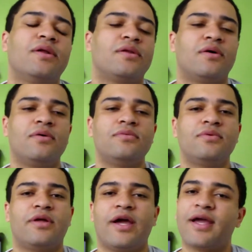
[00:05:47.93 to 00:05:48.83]
Então
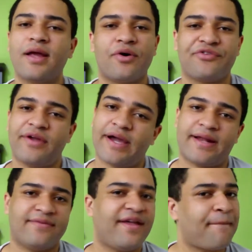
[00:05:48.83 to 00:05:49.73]
é aquele negócio, né, cara?
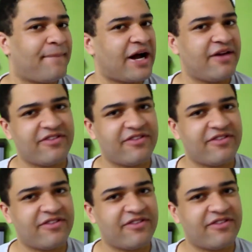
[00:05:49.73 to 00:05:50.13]
Você é pai,